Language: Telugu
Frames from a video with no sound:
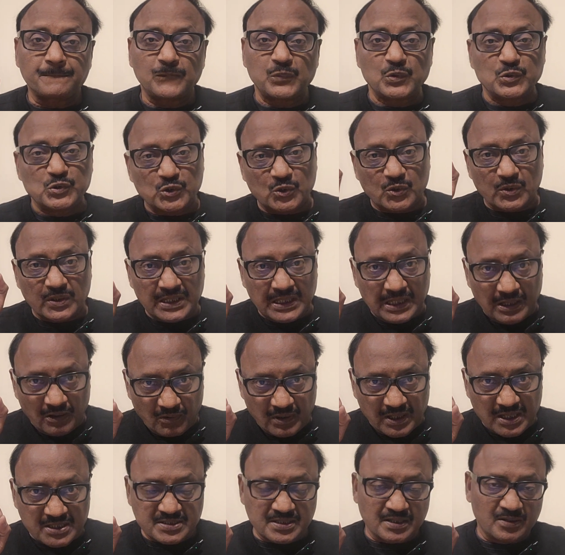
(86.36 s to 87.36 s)
పుంజుకునే
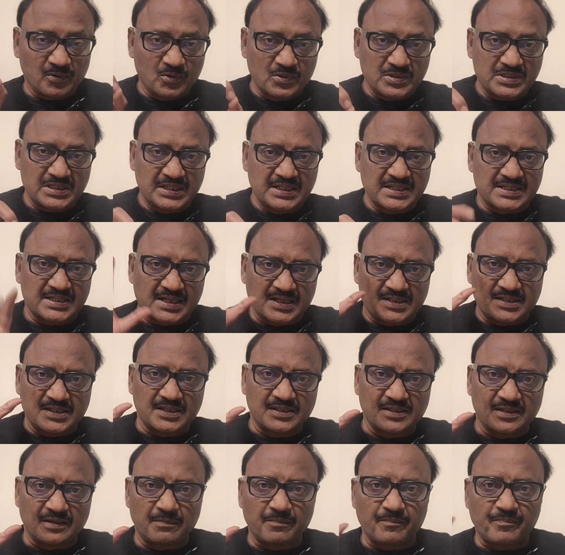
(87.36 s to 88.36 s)
అవకాశాల గురించి డిస్కస్
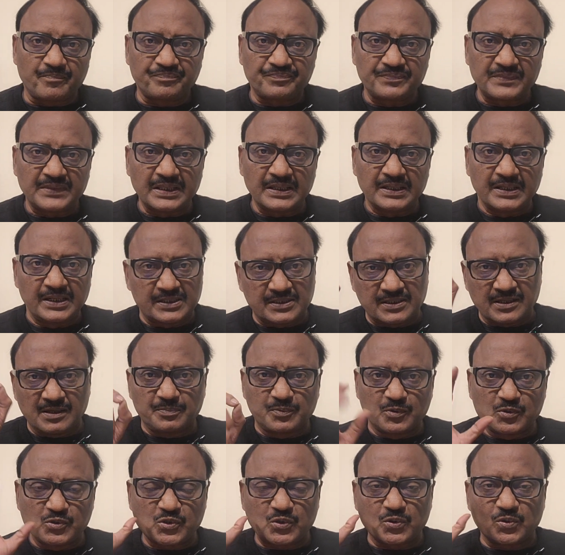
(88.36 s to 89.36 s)
చేద్దాం ఎట్లా
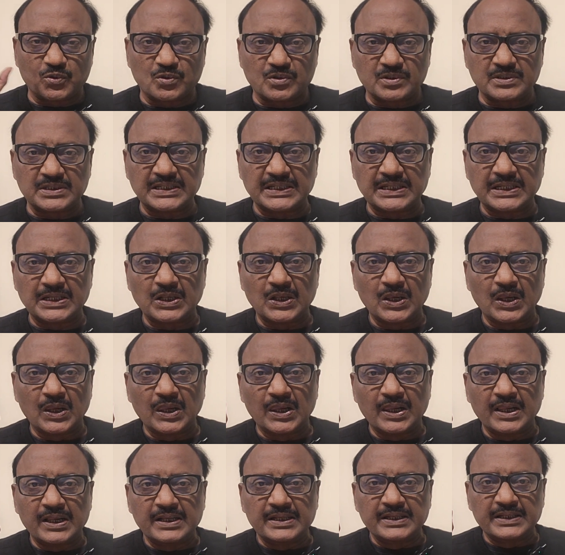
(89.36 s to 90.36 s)
పుంజుకుంటుంది
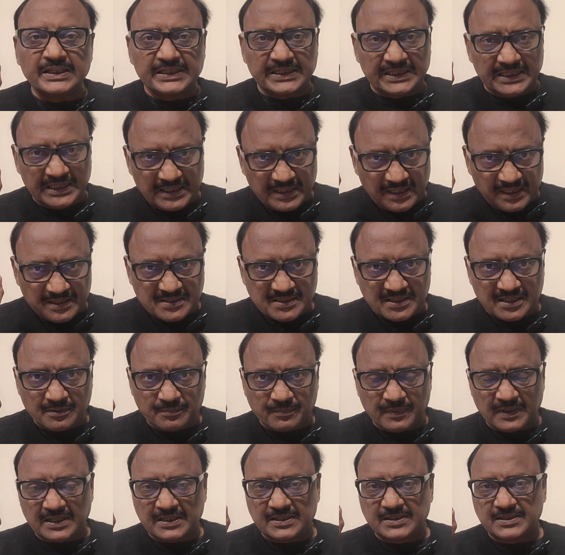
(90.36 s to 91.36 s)
ఏ రాజకీయ
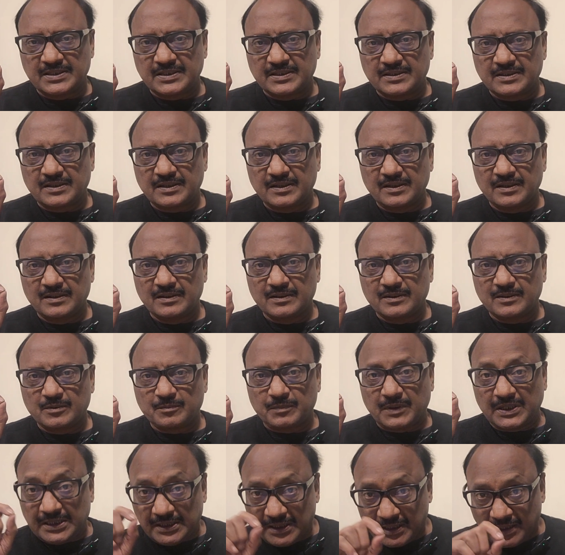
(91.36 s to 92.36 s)
పార్టీ అయినా
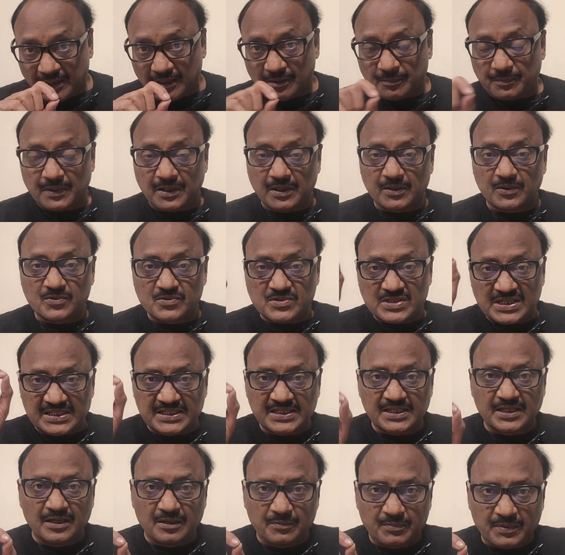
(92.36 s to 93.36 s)
పదేళ్ల పాటు
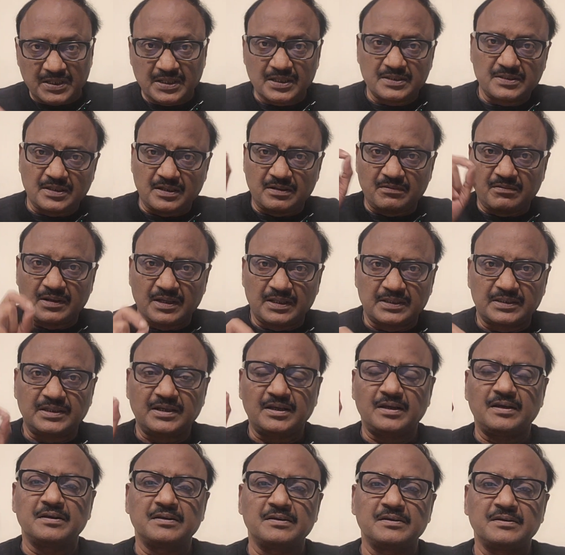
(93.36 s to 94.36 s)
చతికిల పడ్డ తర్వాత
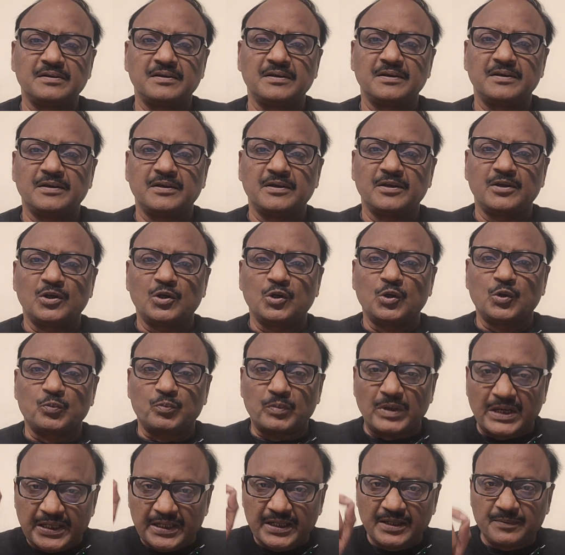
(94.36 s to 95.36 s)

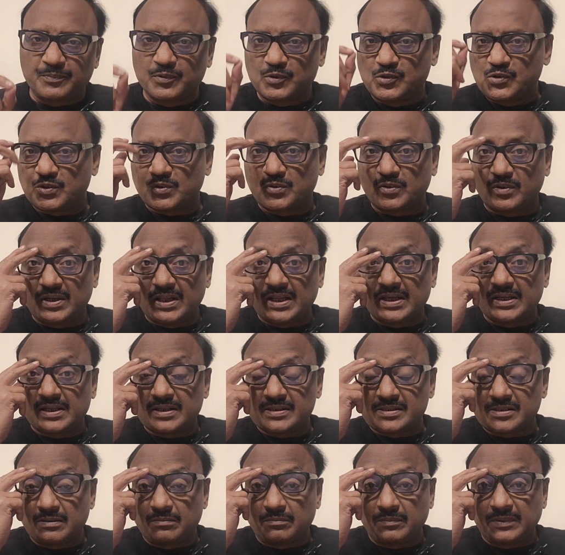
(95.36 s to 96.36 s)
మళ్ళీ పుంజుకోవడానికి
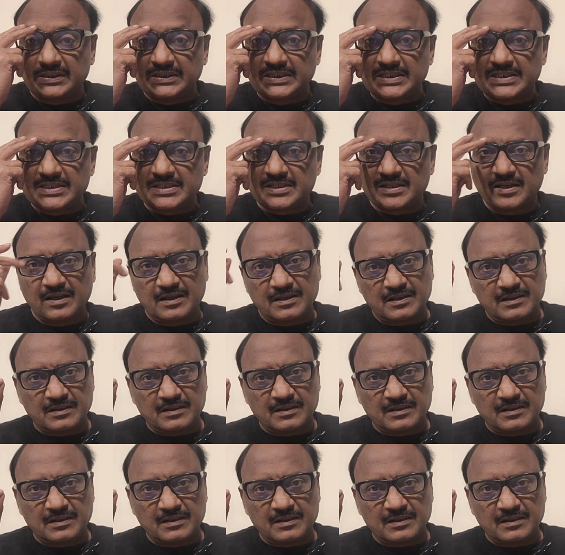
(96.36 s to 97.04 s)
సంబంధించిన